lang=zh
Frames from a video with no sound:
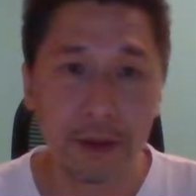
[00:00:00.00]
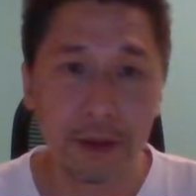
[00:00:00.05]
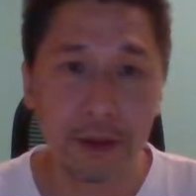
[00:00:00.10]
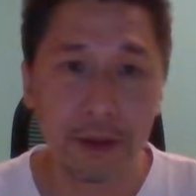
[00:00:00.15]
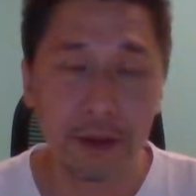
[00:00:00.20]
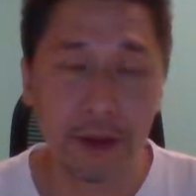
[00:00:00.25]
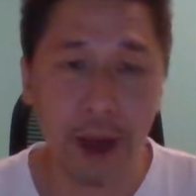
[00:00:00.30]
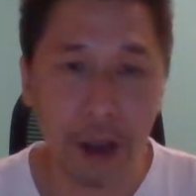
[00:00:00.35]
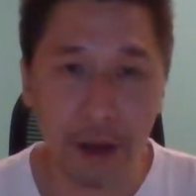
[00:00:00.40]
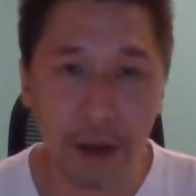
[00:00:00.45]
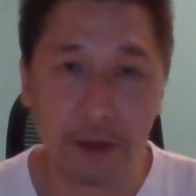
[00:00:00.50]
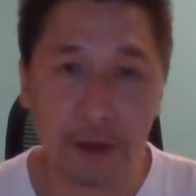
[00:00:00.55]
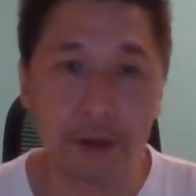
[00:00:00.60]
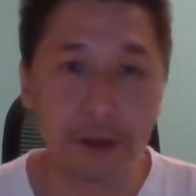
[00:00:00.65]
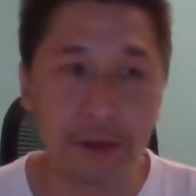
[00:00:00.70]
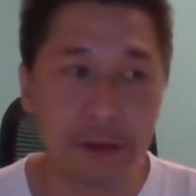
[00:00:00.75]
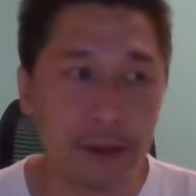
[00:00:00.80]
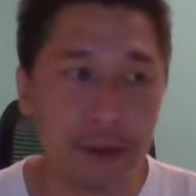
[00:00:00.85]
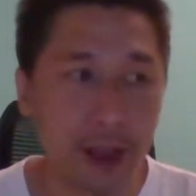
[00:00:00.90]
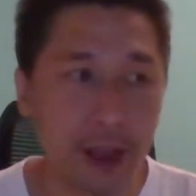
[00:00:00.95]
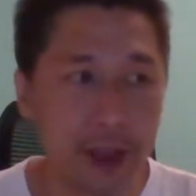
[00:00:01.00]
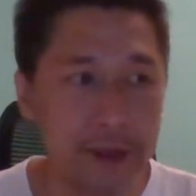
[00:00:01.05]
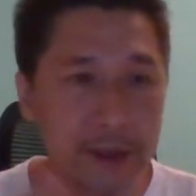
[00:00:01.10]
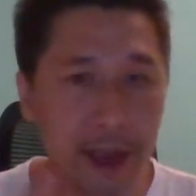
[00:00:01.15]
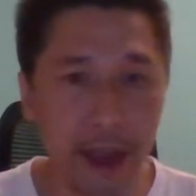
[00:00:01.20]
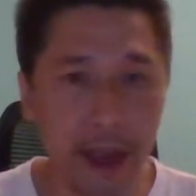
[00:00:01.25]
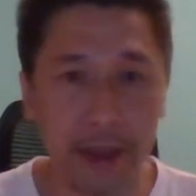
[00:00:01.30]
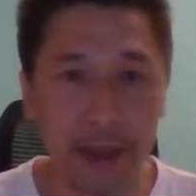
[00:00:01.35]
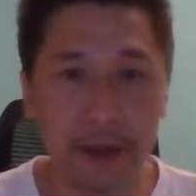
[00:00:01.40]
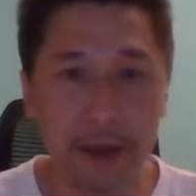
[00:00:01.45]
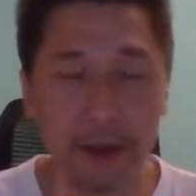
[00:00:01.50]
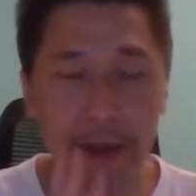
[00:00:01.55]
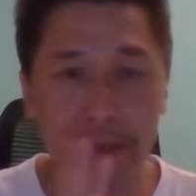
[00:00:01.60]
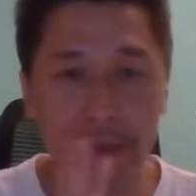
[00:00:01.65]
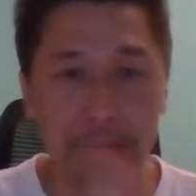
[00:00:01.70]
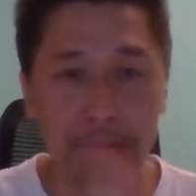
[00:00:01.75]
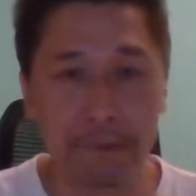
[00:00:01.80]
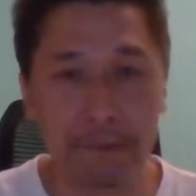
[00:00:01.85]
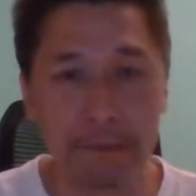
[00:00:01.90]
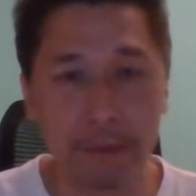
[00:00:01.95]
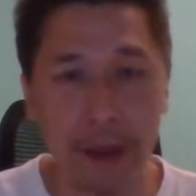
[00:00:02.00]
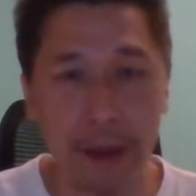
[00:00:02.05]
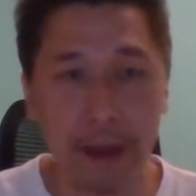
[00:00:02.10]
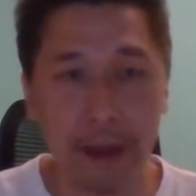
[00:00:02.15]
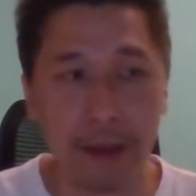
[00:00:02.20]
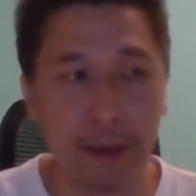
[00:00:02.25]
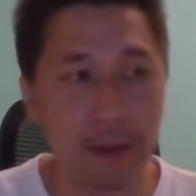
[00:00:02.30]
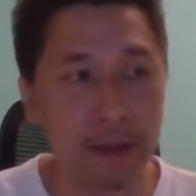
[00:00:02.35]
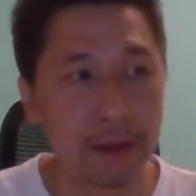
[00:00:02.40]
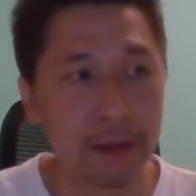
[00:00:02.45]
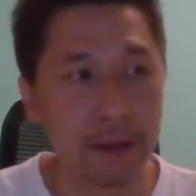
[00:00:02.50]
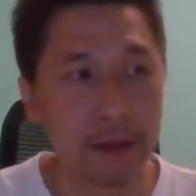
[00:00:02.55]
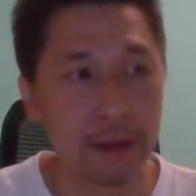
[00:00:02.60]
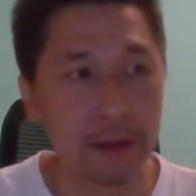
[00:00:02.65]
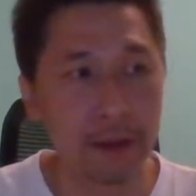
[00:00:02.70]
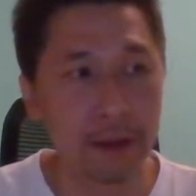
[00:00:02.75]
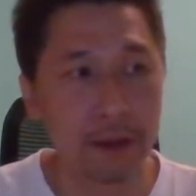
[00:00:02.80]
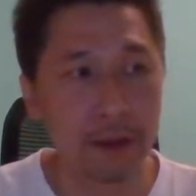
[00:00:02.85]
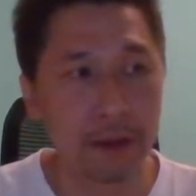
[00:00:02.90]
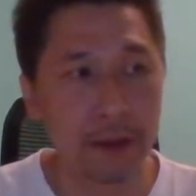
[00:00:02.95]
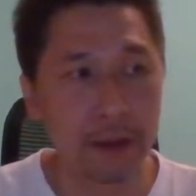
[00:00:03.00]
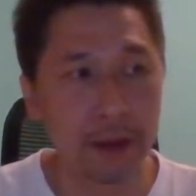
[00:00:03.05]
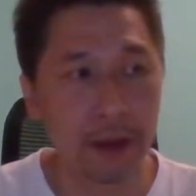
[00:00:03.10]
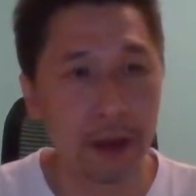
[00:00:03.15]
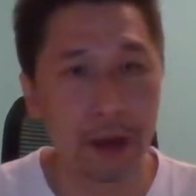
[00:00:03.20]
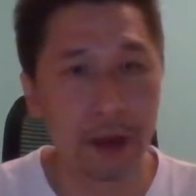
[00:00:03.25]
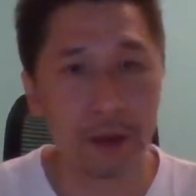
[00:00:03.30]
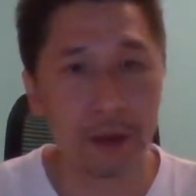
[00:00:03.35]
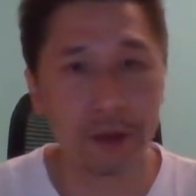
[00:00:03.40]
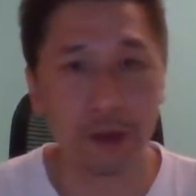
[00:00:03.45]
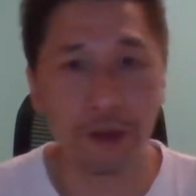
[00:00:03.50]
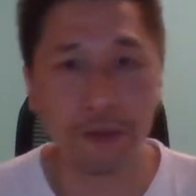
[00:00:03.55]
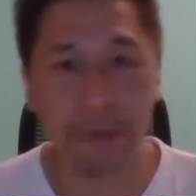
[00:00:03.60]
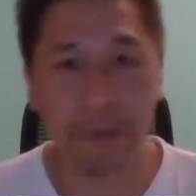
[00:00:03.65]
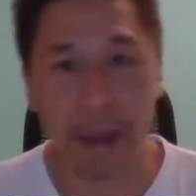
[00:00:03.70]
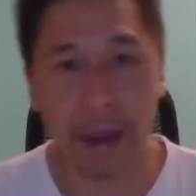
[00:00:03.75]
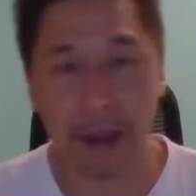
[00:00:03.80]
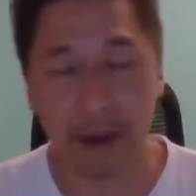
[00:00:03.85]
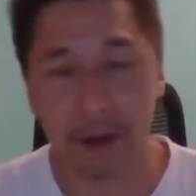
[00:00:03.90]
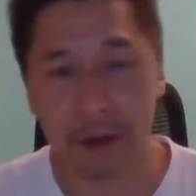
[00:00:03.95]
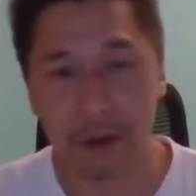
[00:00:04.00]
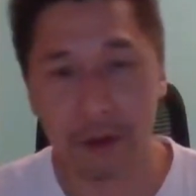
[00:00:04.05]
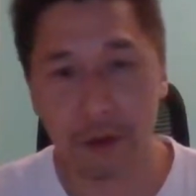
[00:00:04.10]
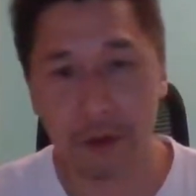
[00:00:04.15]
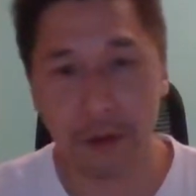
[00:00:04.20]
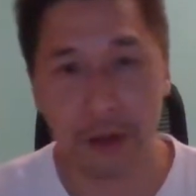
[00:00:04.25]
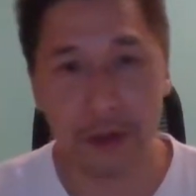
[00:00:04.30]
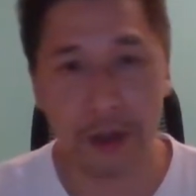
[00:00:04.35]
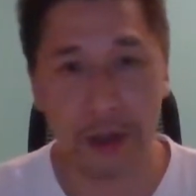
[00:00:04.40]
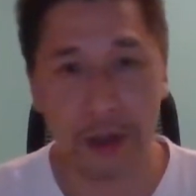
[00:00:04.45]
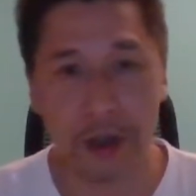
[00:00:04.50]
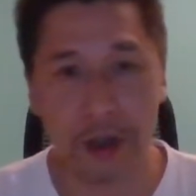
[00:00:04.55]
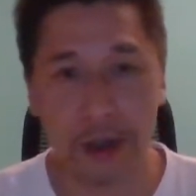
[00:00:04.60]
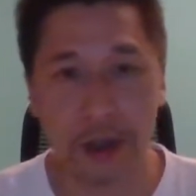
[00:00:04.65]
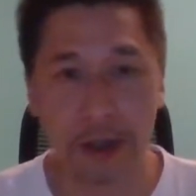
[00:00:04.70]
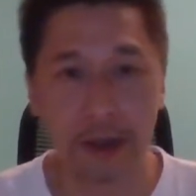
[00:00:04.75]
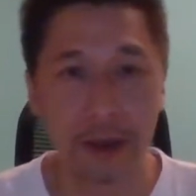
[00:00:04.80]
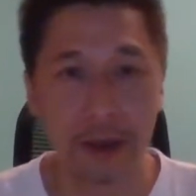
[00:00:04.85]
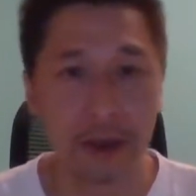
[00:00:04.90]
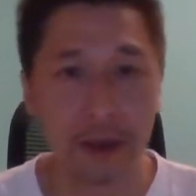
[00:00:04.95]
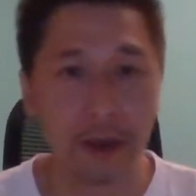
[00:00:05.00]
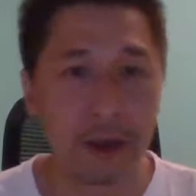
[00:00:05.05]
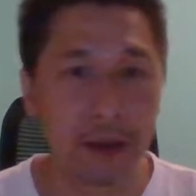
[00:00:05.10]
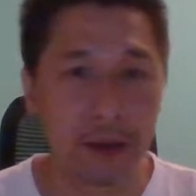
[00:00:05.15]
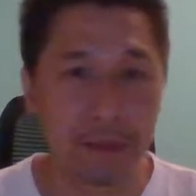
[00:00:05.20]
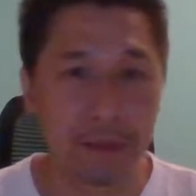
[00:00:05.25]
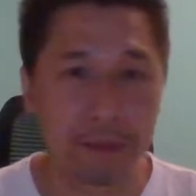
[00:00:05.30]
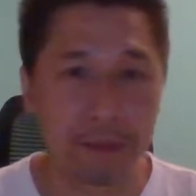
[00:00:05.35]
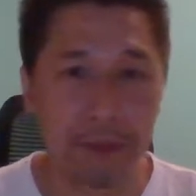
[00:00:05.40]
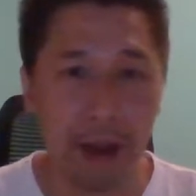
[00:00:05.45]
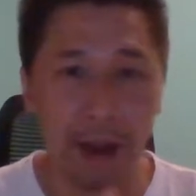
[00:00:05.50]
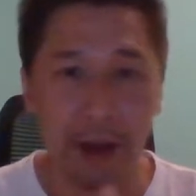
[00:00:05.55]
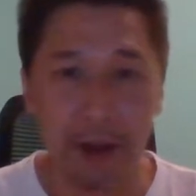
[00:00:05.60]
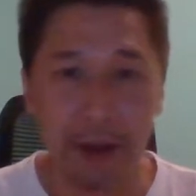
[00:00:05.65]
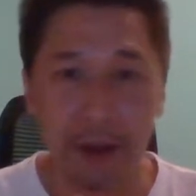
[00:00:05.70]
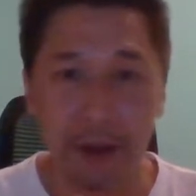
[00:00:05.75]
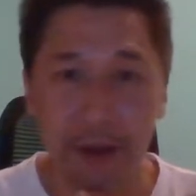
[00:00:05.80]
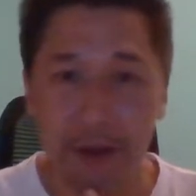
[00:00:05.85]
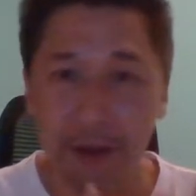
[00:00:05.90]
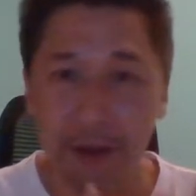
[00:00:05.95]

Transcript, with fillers: 然后他才可以帮呃 SoftBank 孙正义把